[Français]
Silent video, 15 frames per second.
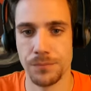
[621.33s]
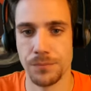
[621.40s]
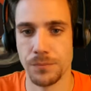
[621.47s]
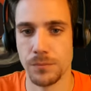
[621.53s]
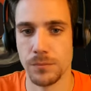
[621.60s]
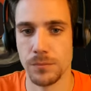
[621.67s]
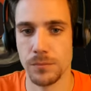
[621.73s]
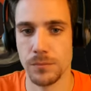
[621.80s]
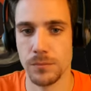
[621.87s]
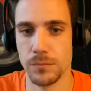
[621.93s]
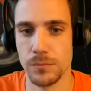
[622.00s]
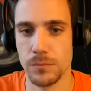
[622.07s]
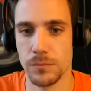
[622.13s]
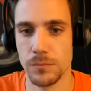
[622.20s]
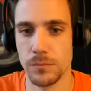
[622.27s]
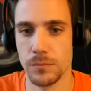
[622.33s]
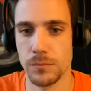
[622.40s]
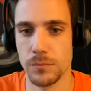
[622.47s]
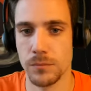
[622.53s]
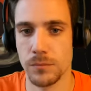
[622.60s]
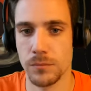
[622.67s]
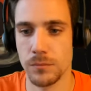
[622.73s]
Ouais, 0,5 un
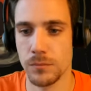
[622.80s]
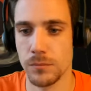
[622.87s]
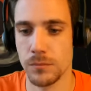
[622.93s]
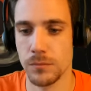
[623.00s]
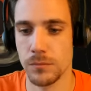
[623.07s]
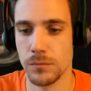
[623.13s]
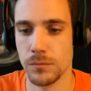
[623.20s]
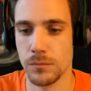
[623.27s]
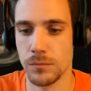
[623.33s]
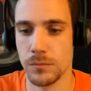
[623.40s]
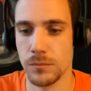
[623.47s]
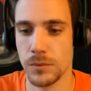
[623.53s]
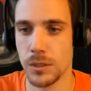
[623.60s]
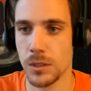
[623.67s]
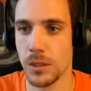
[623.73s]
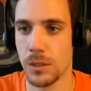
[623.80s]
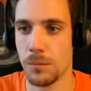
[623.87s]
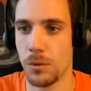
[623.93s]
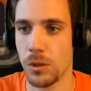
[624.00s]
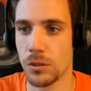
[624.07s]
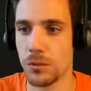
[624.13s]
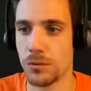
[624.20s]
truc comme ça. Bon, la
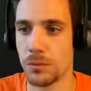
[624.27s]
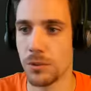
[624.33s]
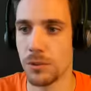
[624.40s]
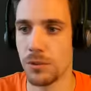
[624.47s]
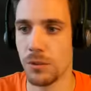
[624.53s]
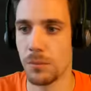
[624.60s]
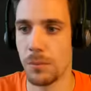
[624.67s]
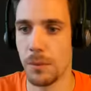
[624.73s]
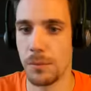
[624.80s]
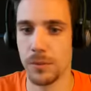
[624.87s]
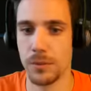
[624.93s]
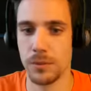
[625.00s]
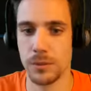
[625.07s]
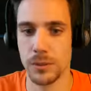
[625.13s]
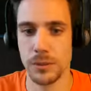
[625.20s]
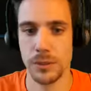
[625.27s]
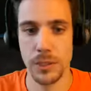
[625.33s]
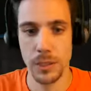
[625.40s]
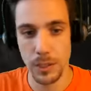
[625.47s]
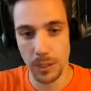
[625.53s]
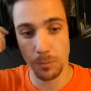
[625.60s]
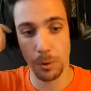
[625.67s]
golf c'est vraiment pas passé loin.
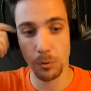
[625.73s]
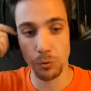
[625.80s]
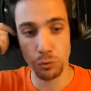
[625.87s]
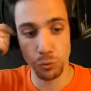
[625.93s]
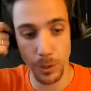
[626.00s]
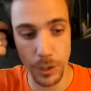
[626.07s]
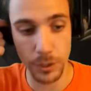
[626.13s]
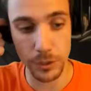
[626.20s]
Prends toute en En fait, hein.